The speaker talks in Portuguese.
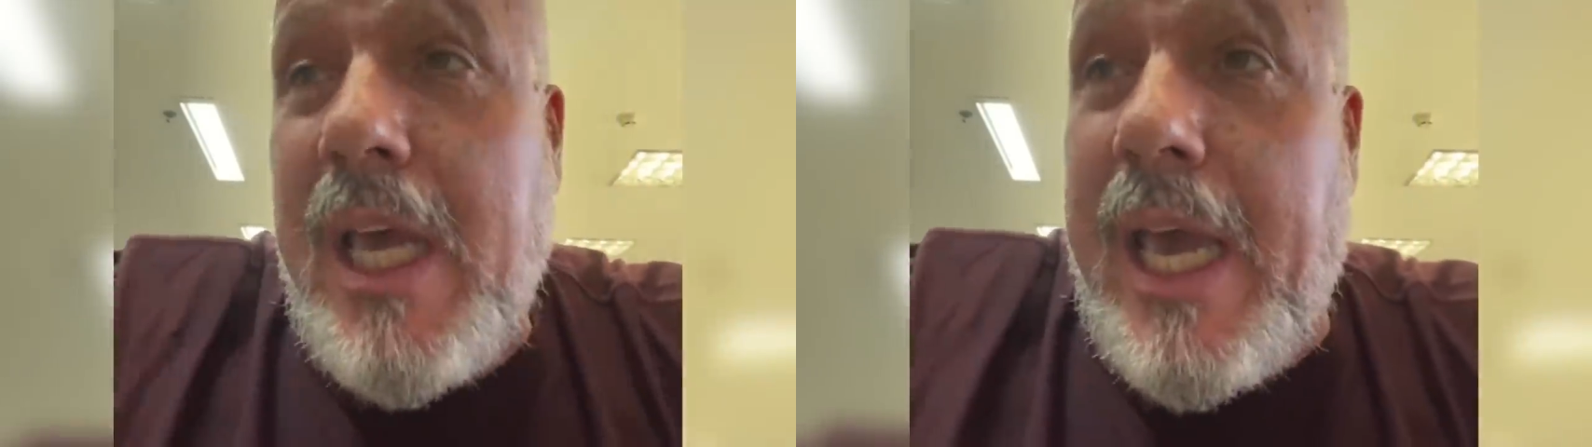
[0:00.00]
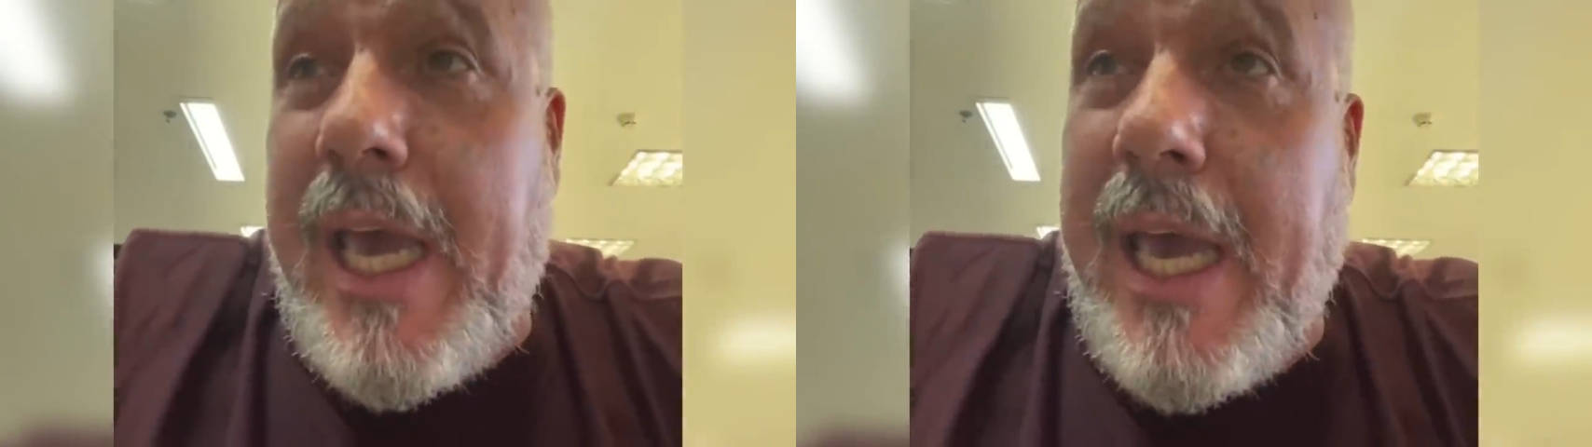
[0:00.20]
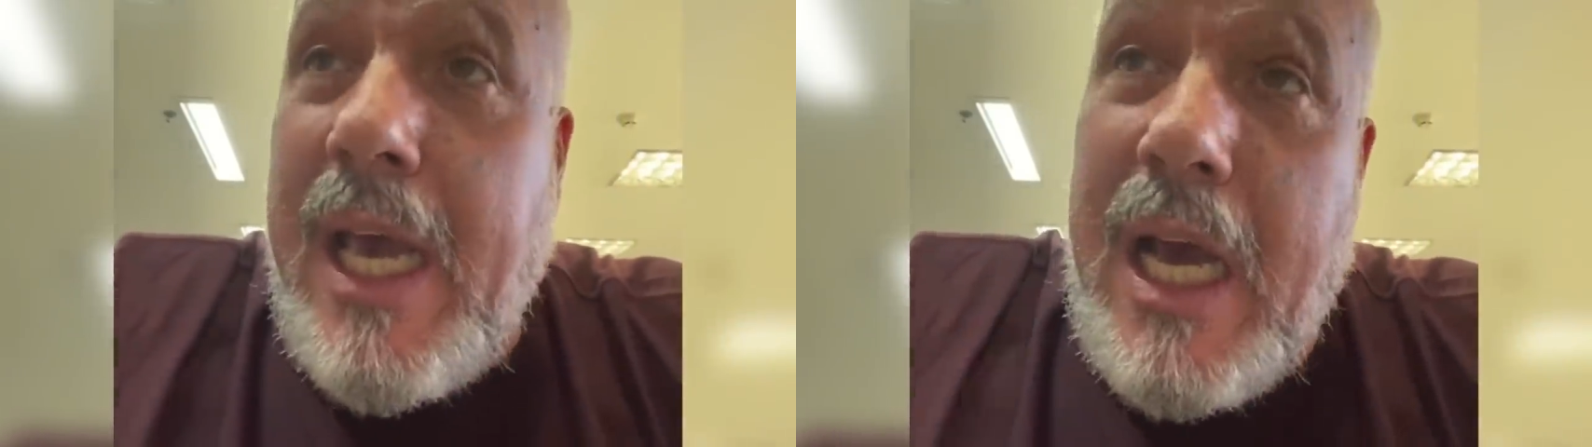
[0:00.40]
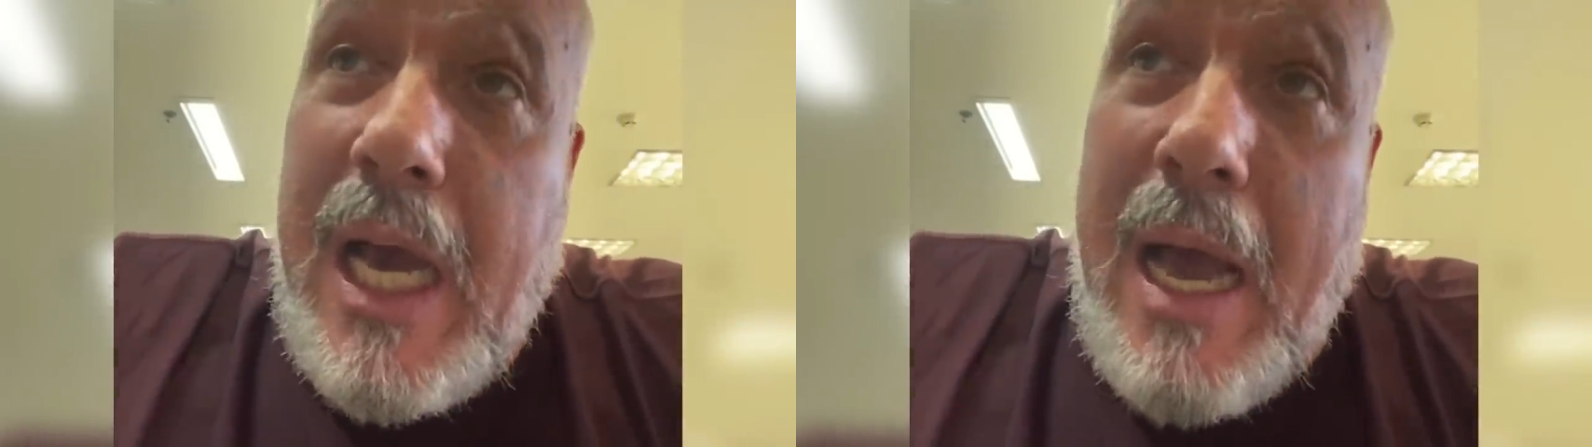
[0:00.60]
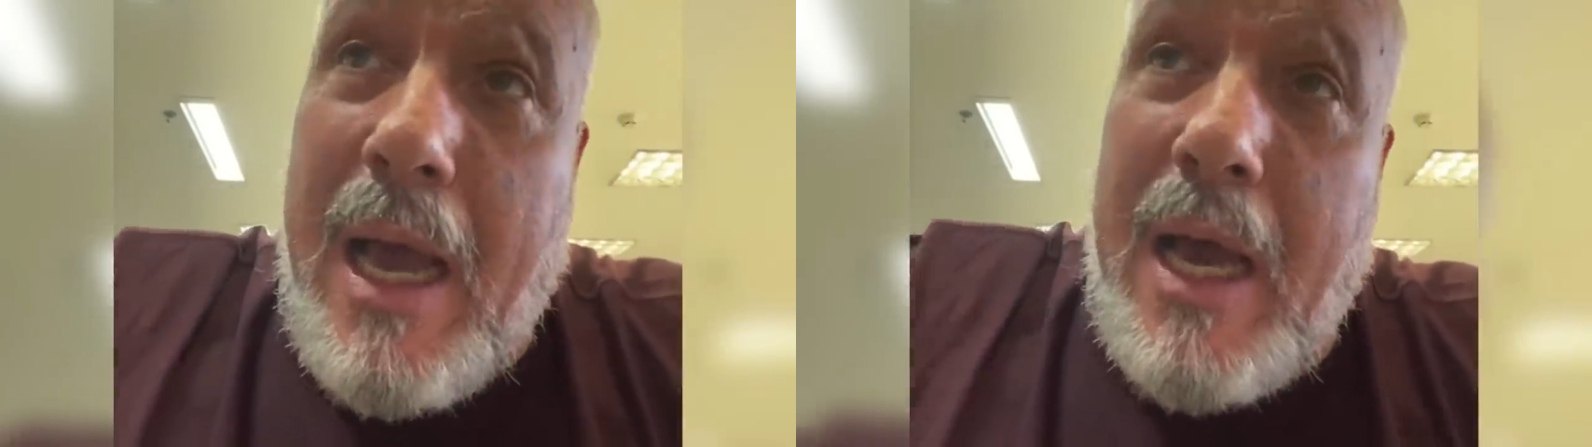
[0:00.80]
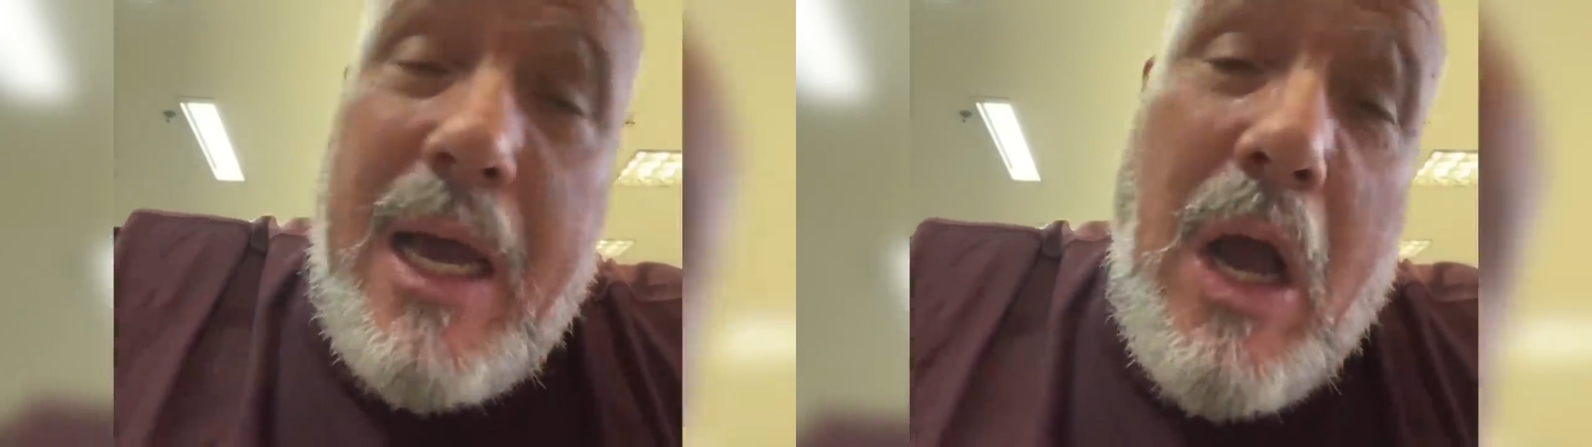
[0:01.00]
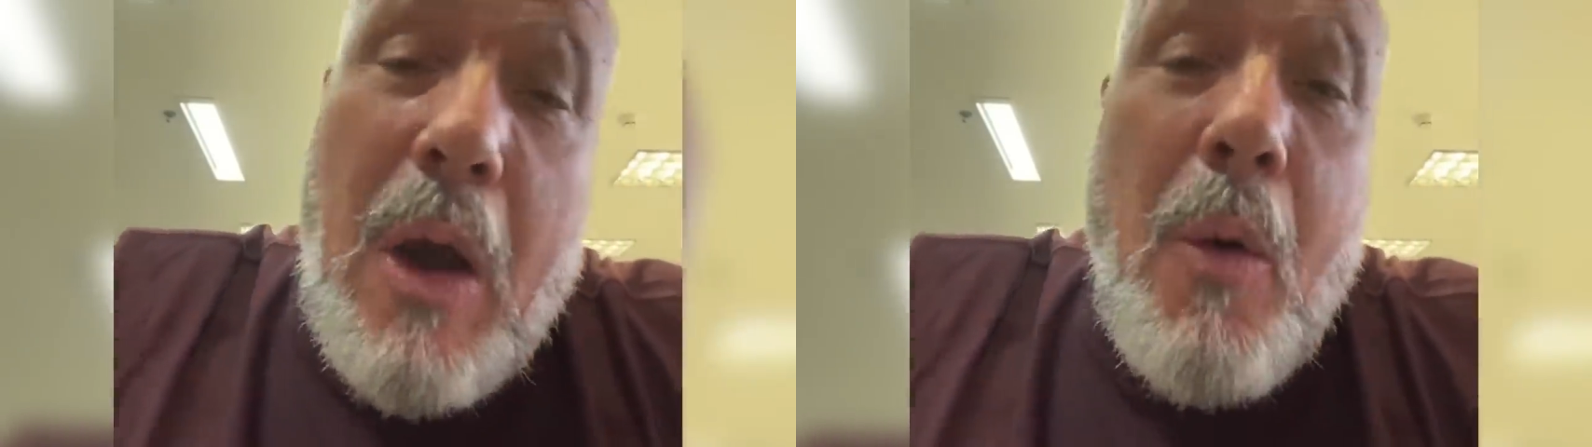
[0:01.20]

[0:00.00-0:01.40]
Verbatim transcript: é, a, a, a,